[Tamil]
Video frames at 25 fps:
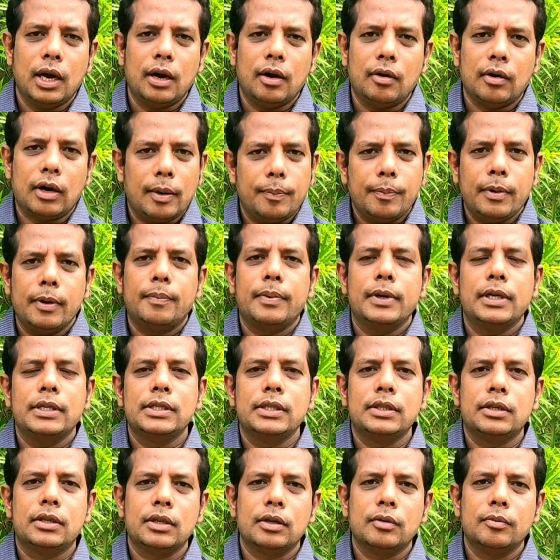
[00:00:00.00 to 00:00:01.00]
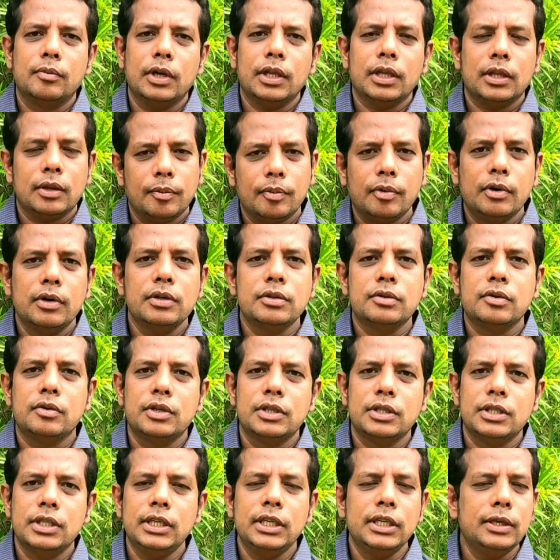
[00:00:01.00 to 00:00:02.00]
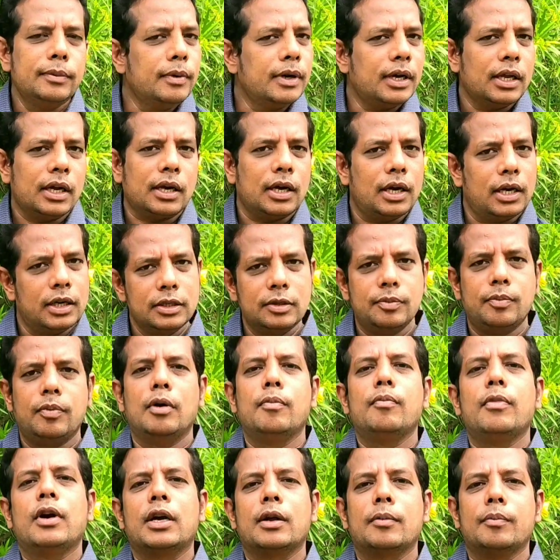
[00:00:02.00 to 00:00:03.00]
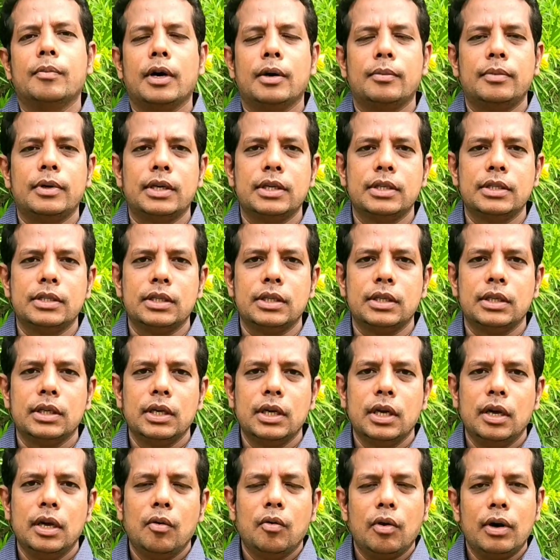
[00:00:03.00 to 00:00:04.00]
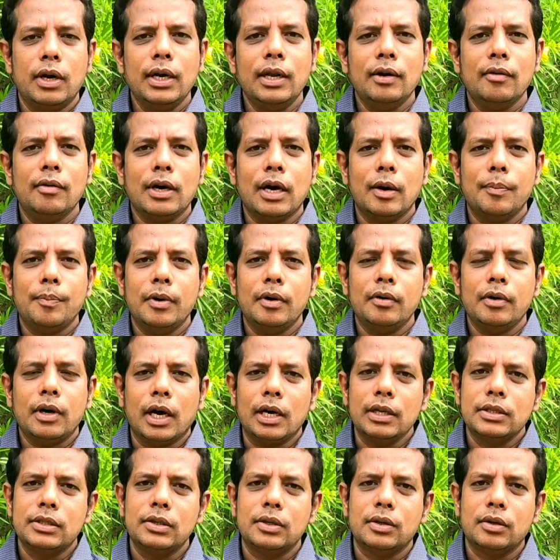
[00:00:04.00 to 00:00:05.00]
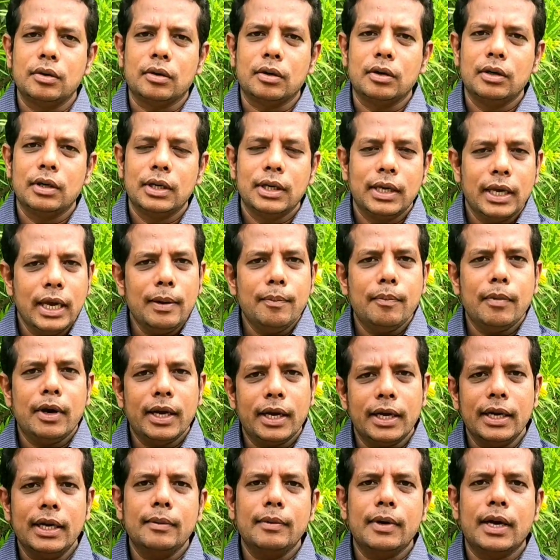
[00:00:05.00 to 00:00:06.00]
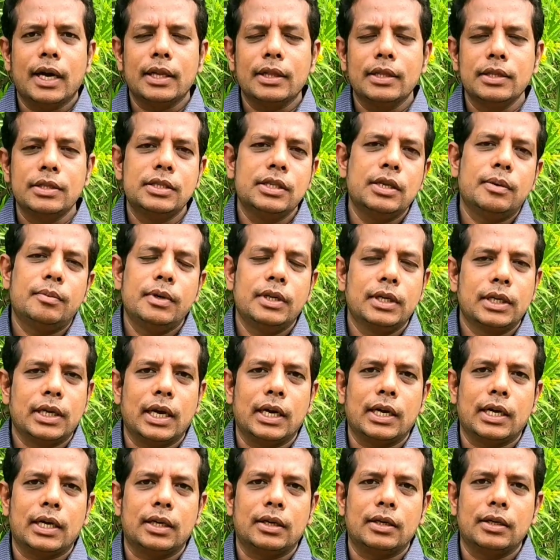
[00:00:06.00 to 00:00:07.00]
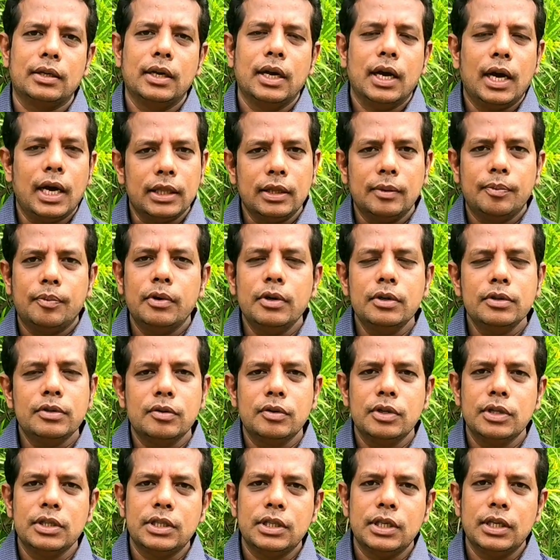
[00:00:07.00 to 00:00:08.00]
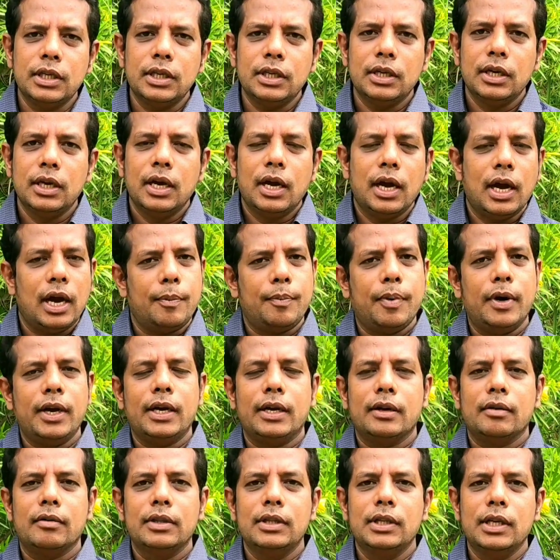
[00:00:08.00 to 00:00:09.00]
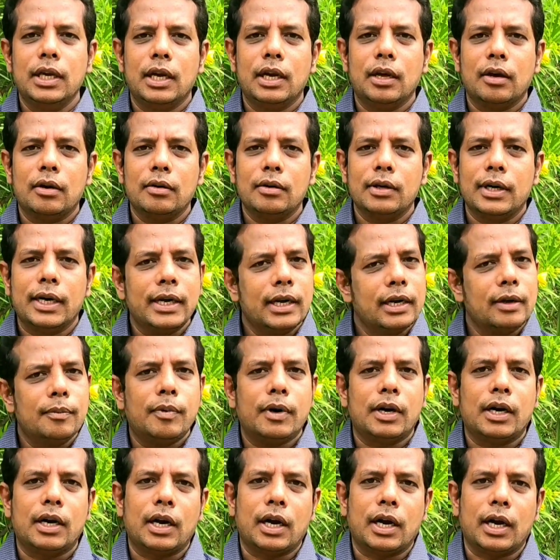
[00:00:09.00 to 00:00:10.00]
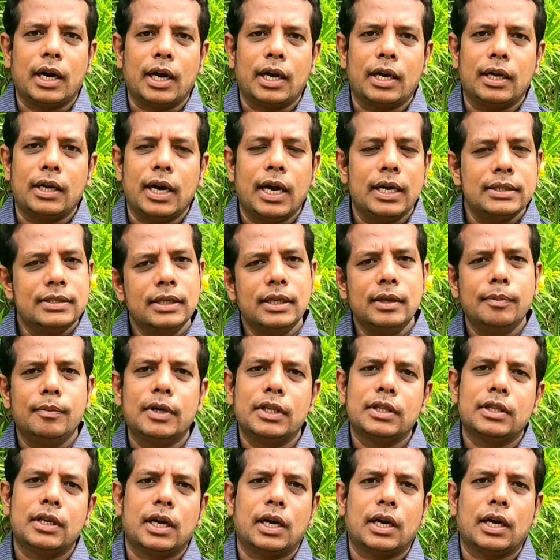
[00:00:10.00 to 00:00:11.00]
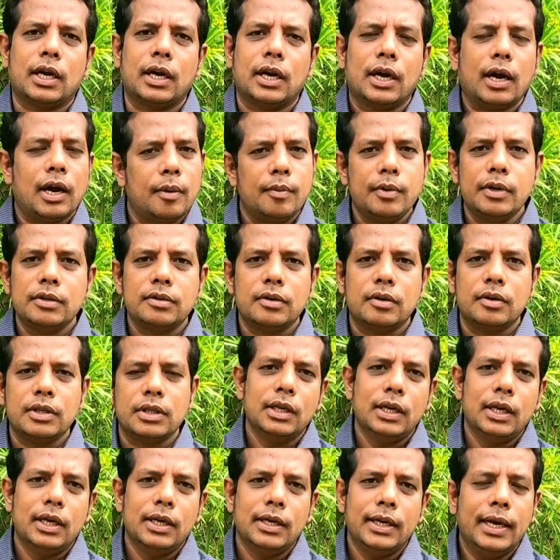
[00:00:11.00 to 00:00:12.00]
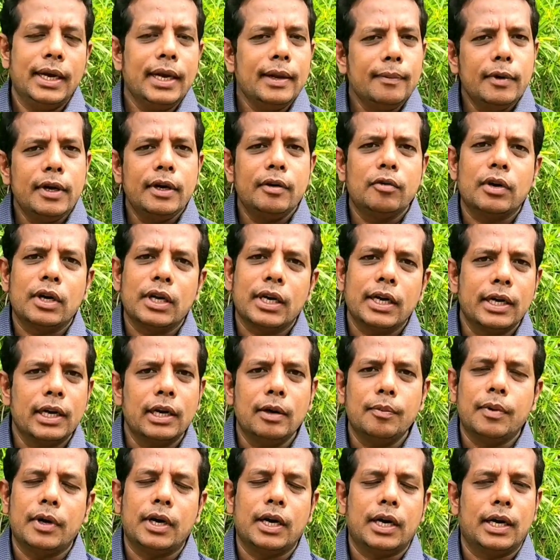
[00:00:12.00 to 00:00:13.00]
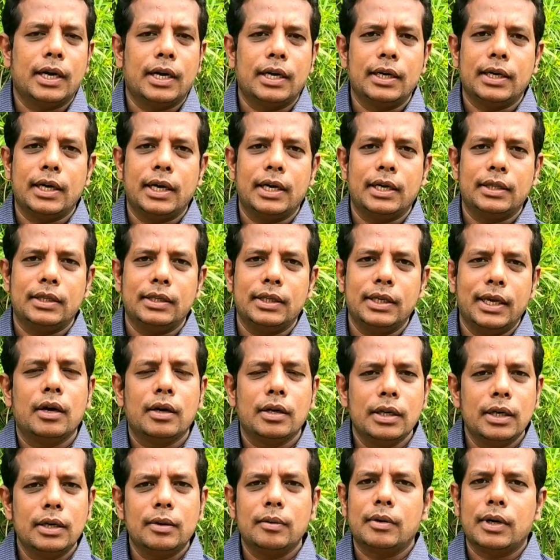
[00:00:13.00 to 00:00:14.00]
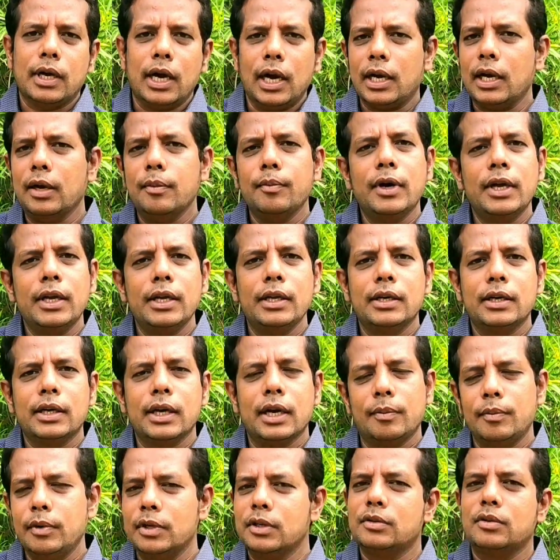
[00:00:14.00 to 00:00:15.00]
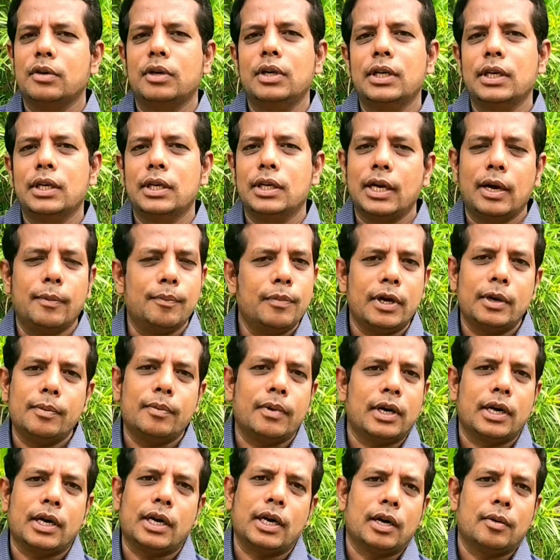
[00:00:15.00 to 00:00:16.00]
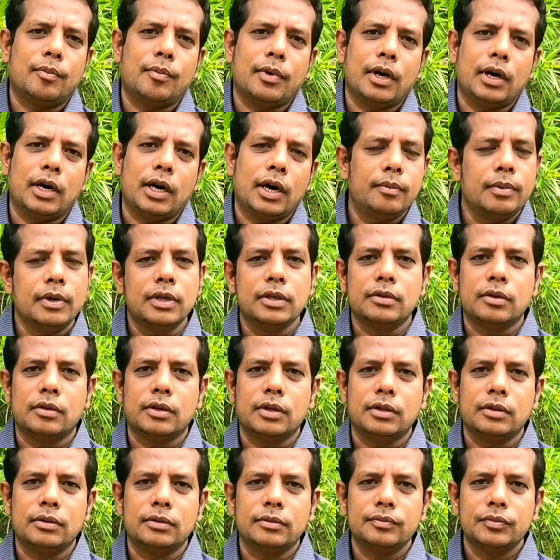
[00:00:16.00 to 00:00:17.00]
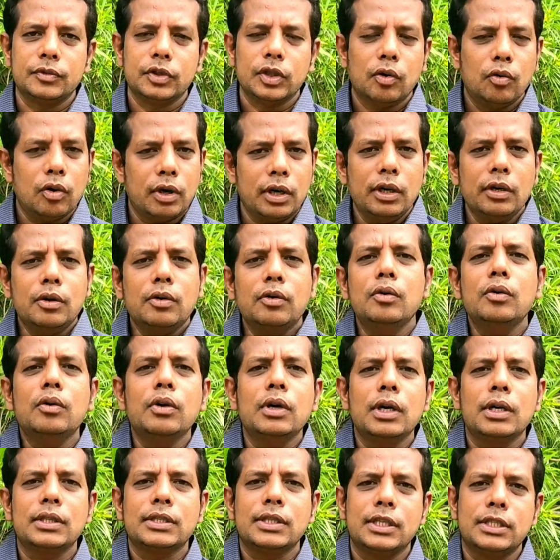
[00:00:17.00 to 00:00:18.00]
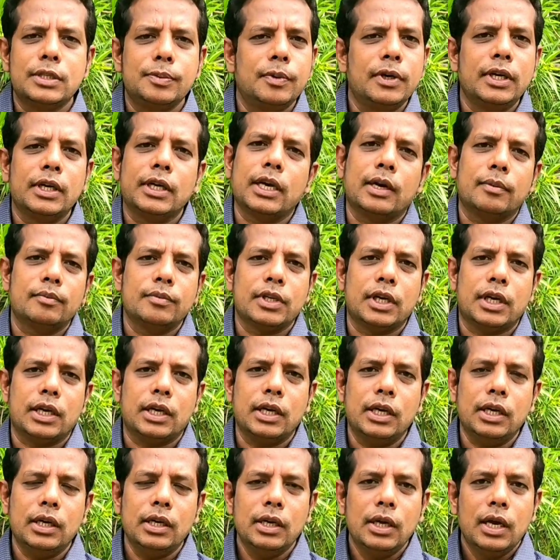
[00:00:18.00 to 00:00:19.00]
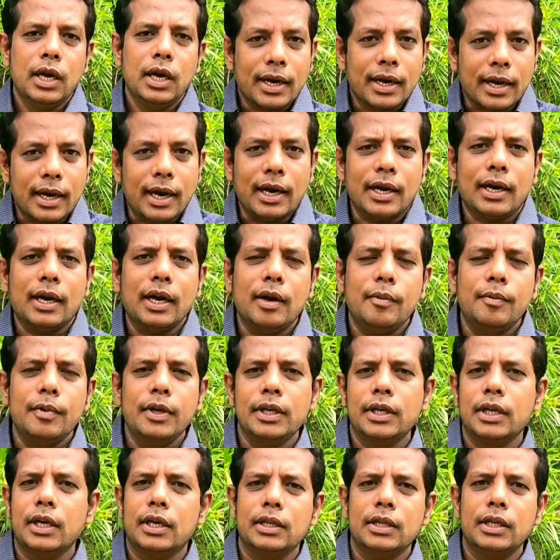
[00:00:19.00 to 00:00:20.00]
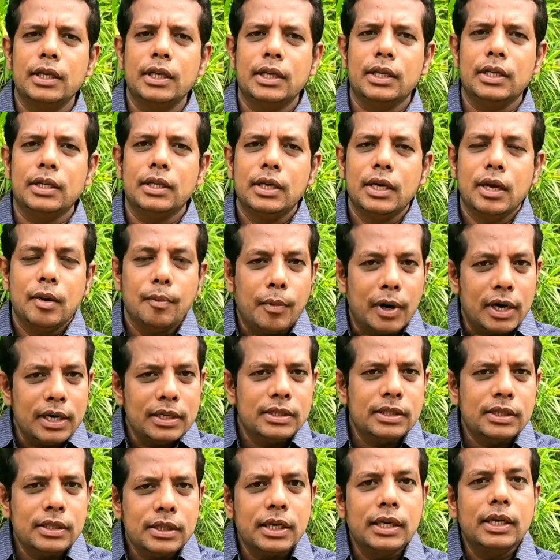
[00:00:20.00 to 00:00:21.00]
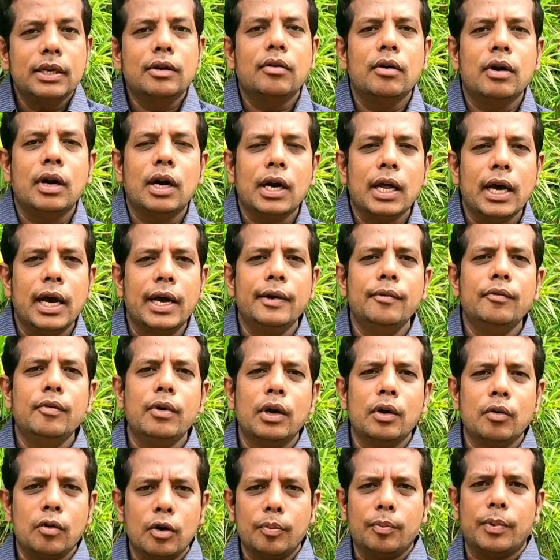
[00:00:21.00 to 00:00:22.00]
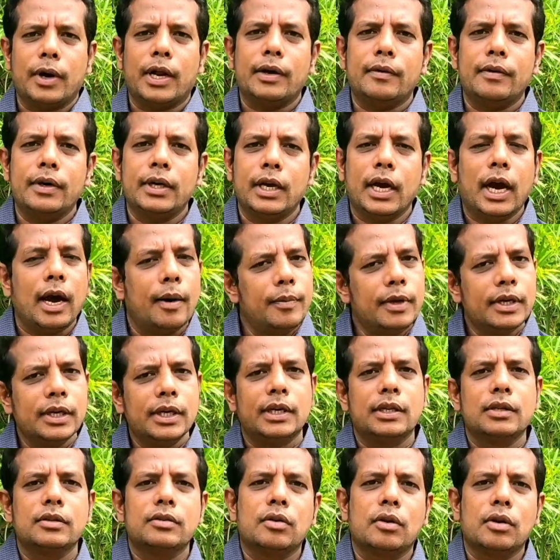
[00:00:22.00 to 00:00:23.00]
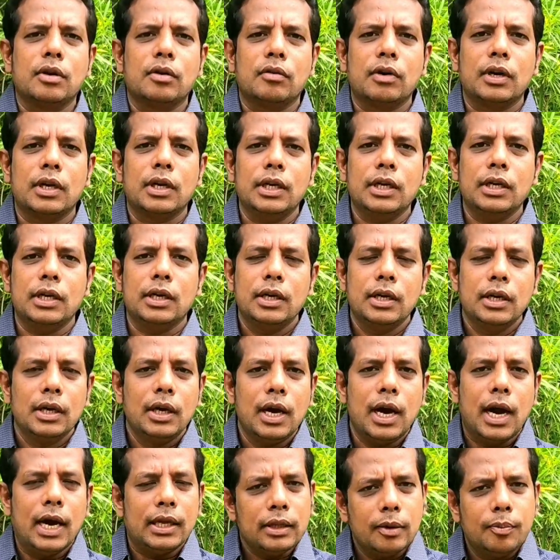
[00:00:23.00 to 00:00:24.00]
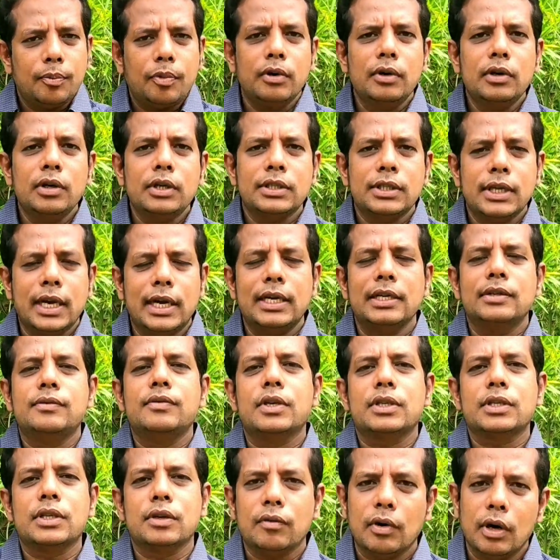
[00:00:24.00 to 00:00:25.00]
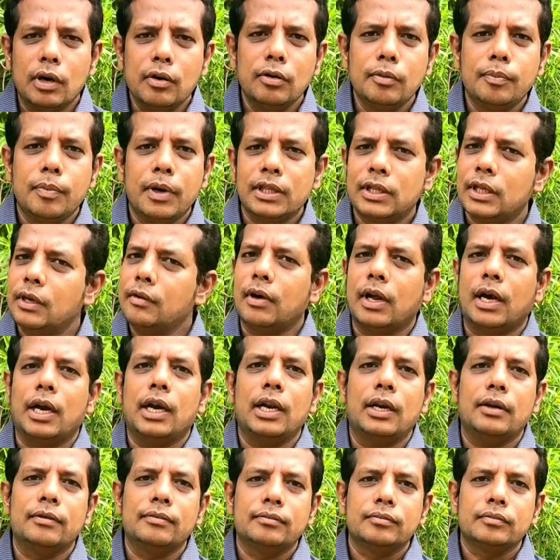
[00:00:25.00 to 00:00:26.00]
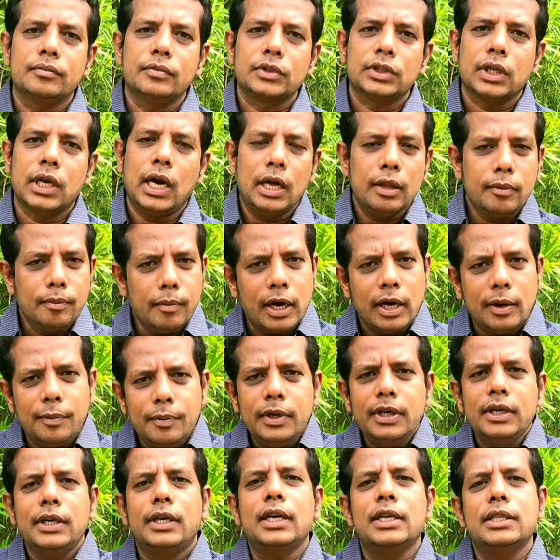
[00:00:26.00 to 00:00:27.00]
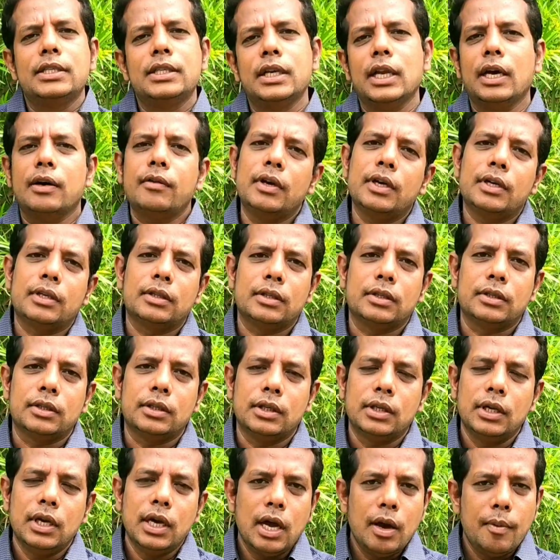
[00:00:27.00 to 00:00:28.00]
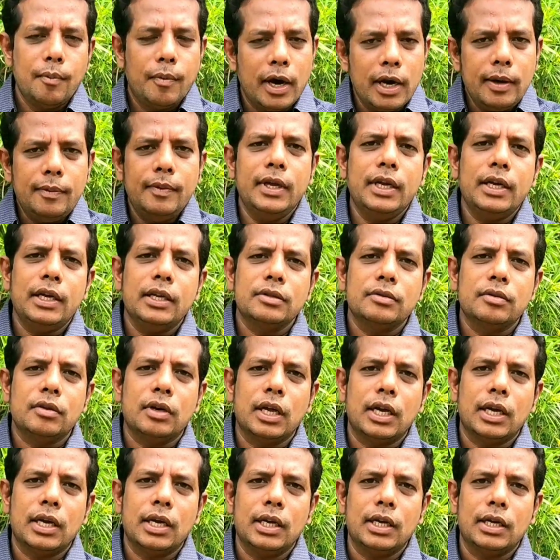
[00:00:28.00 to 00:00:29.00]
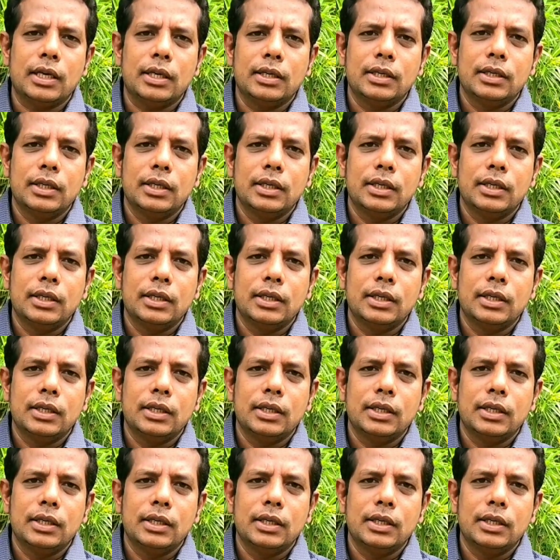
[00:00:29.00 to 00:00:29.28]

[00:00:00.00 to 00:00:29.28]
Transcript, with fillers: அவங்க அப்பா பேசிகிட்டு இருக்கும்போது அந்த பொண்ணு சொன்னிச்சு இனிமேல் நான் காலேஜ் போக மாட்டேன்ப்பா அப்படின்னுச்சு உடனே அவங்க அப்பாவுக்கு ஆச்சரியம் ஏமா என்ன நடந்துச்சு அப்படின்னு கேட்டாரு அந்த பொண்ணு சொன்னிச்சு அப்பா என்னை வந்து எல்லாரும் கிண்டல் பண்ணுறாங்க அசிங்கப்படுத்துறாங்க அப்படின்னு சொன்னிச்சு என்ன மாதிரி ஒன்று கிண்டல் பண்ணுறாங்கன்னு கேட்டதுக்கு எனக்கு காக்கா மாதிரி இருக்கேன் அப்படின்னு சொல்லி கம்பேர் பண்ணுறாங்கப்பா அப்படின்னு சொன்னாங்க உடனே கூகுள்ல சர்ச் பண்ணி காமிச்சாரு காக்கா அப்படிங்கறது மனுஷனுக்கு ஈக்குவலான அறிவுள்ள ஒரு பறவை அப்படிங்கறத சொன்ன உடனே அந்த பொண்ணுக்கு சாட்டிஸ்பேக்சன் வரும்னு பார்த்தா வரல அது மறுபடியும் டென்ஷனாவே இருந்தது மறுபடியும் என்ன சொன்னாரு